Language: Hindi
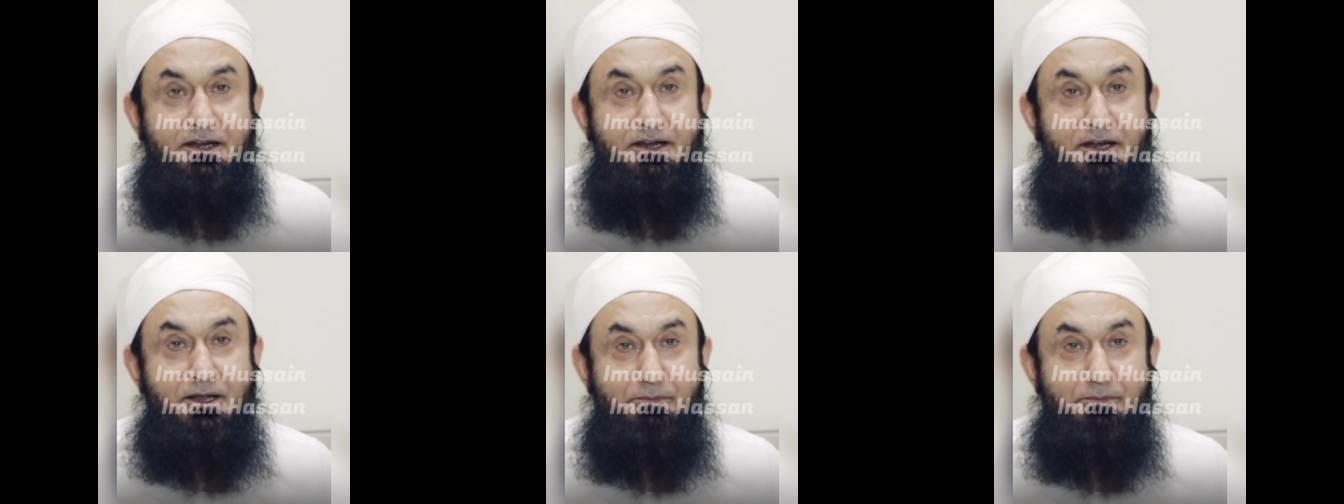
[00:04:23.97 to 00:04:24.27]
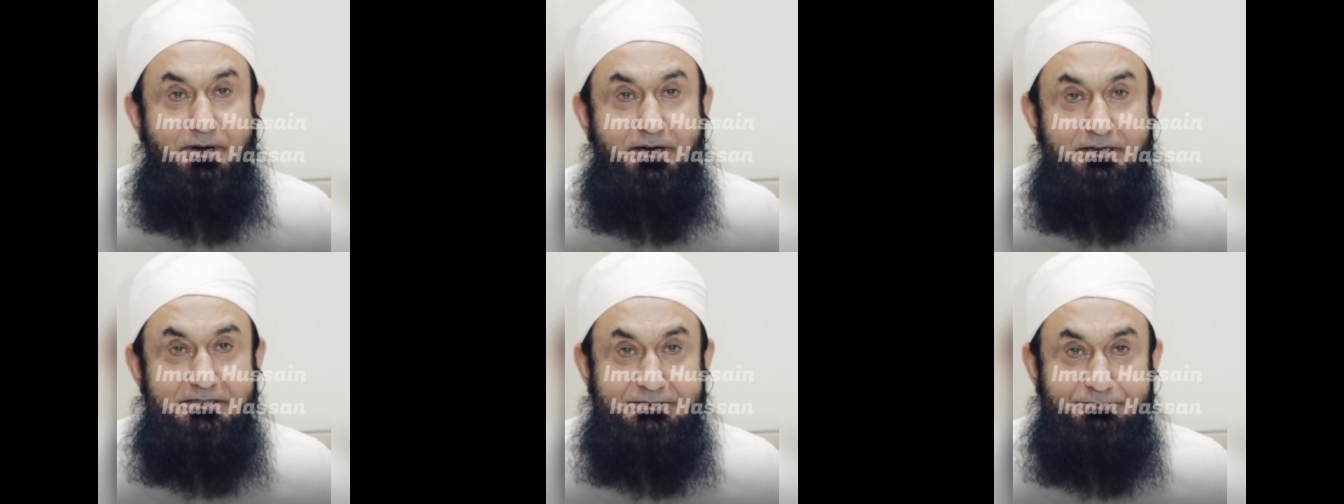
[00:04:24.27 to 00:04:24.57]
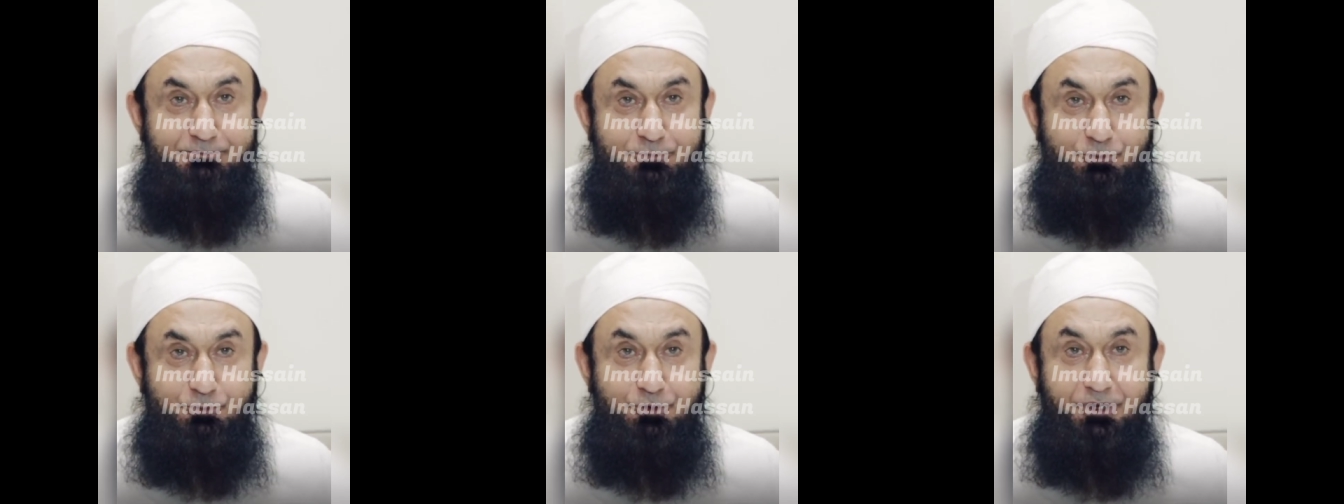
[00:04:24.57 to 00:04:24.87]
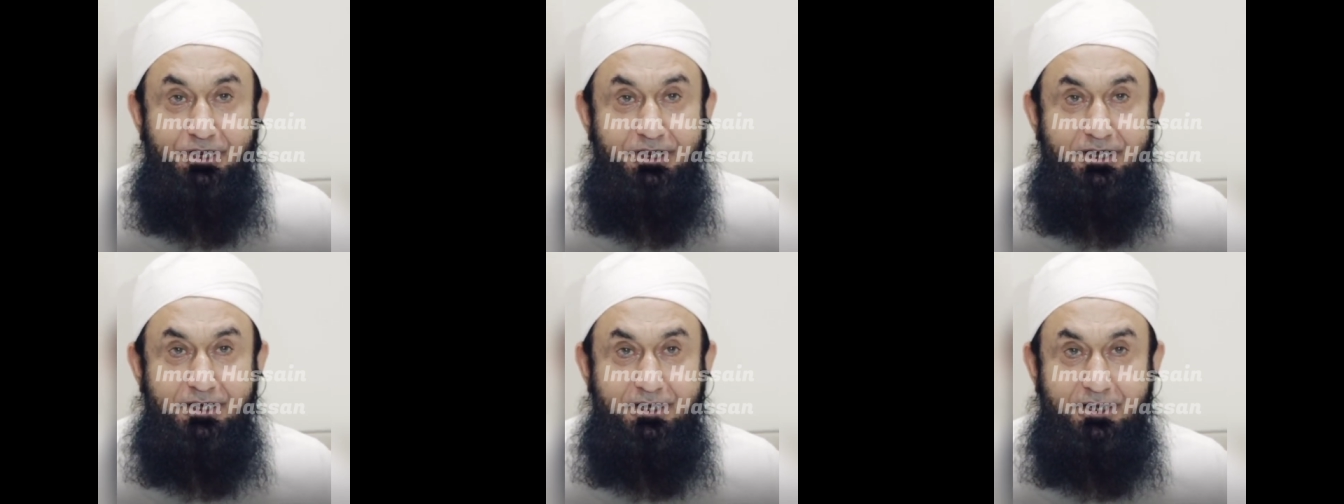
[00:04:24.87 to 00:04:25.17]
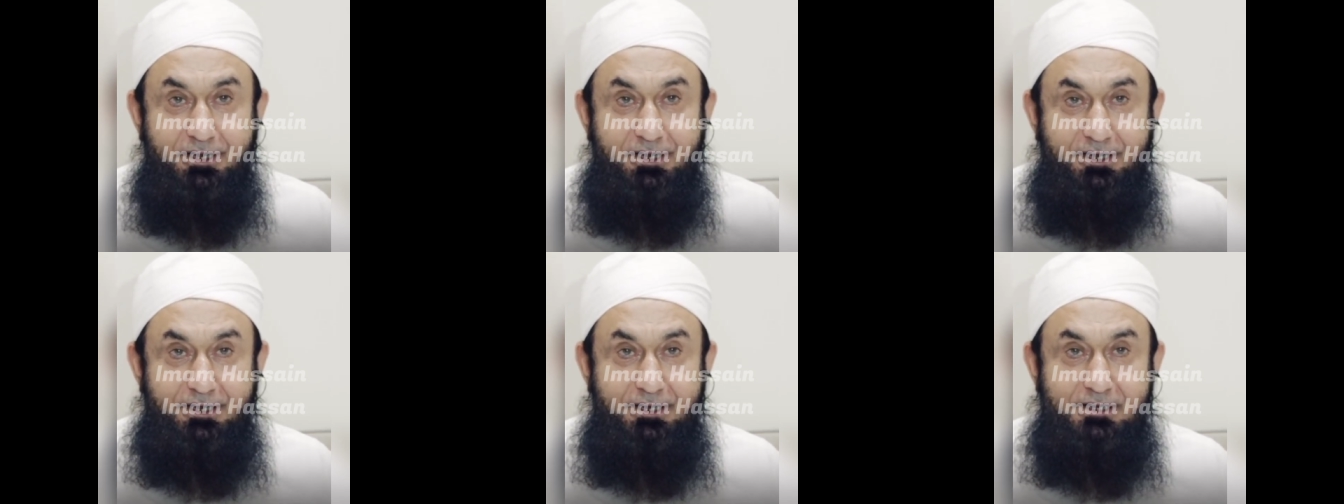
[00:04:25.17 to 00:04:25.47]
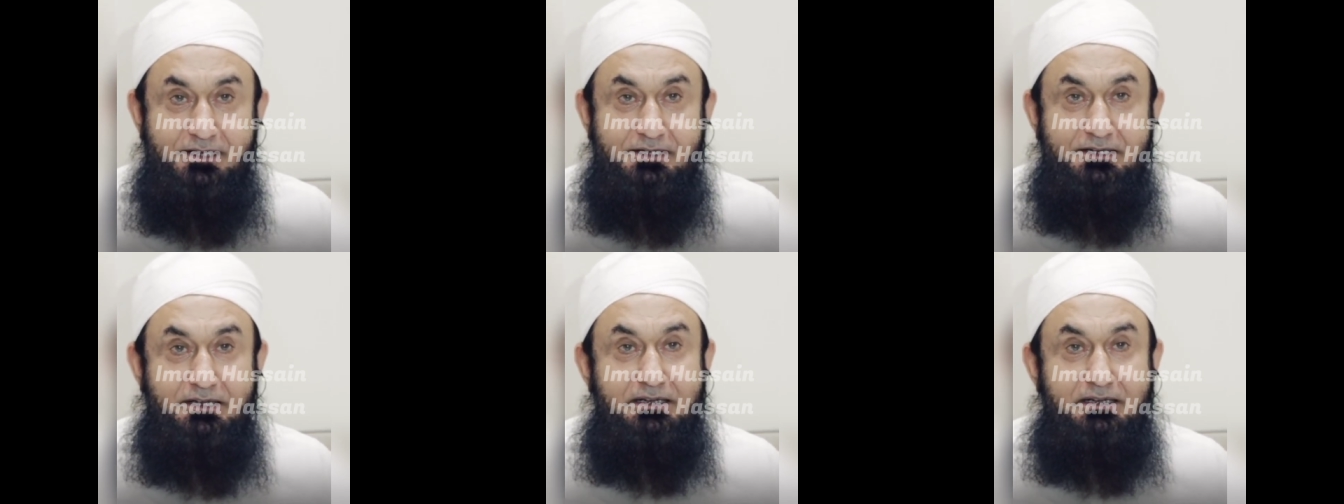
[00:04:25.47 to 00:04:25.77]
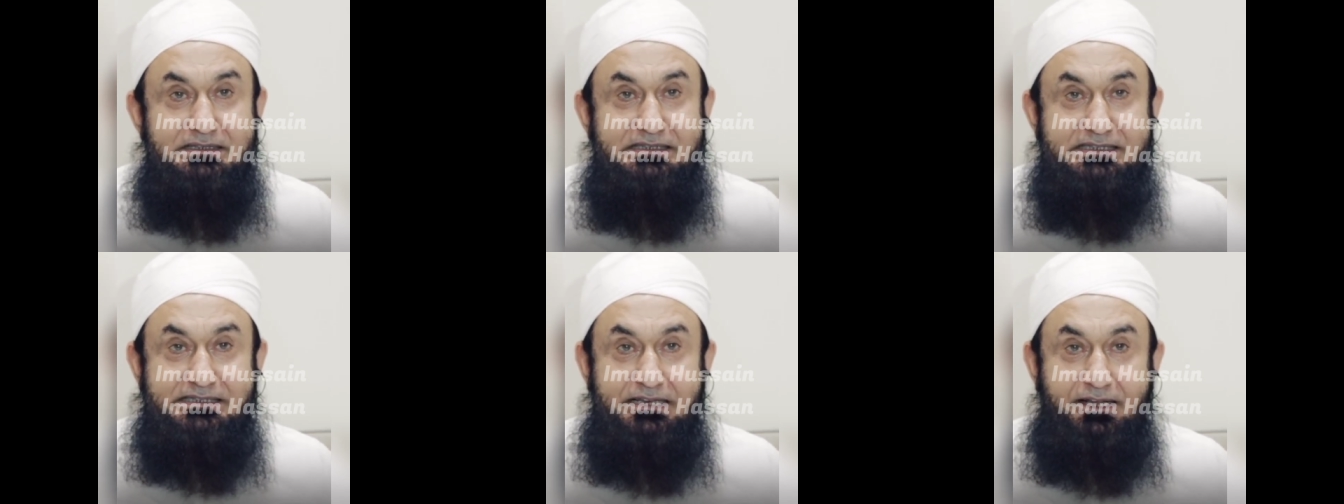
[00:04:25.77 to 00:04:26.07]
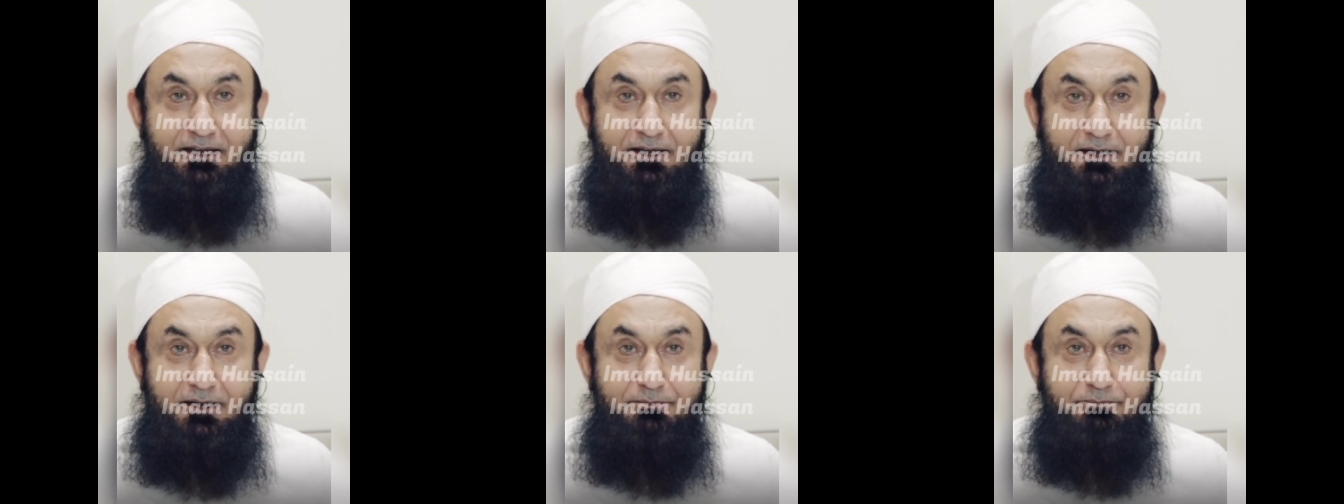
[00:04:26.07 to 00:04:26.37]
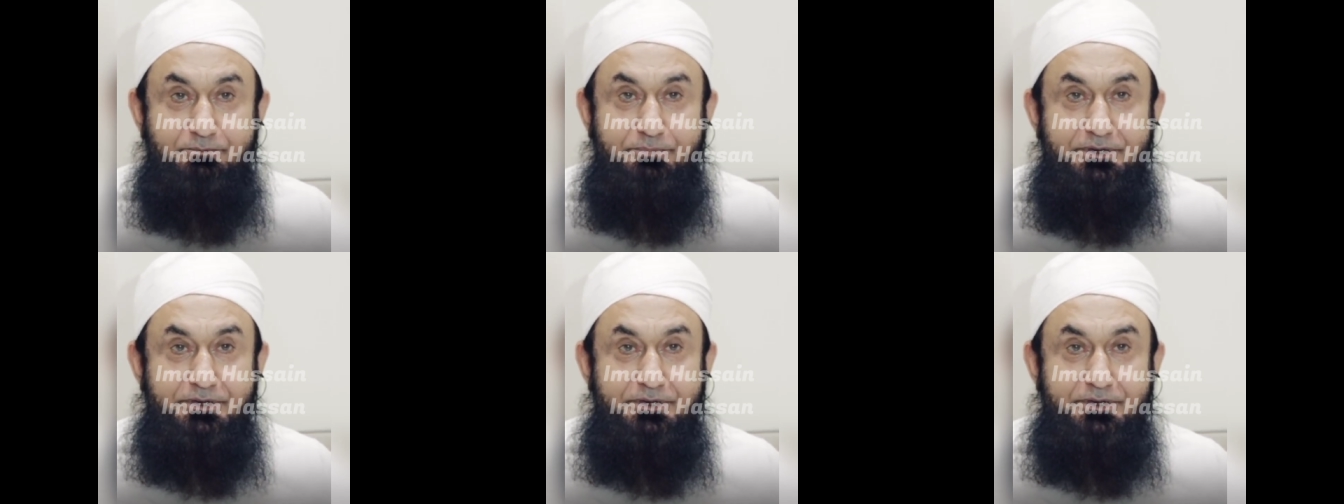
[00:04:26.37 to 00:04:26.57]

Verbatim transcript: नमाज पूरी करके सलाम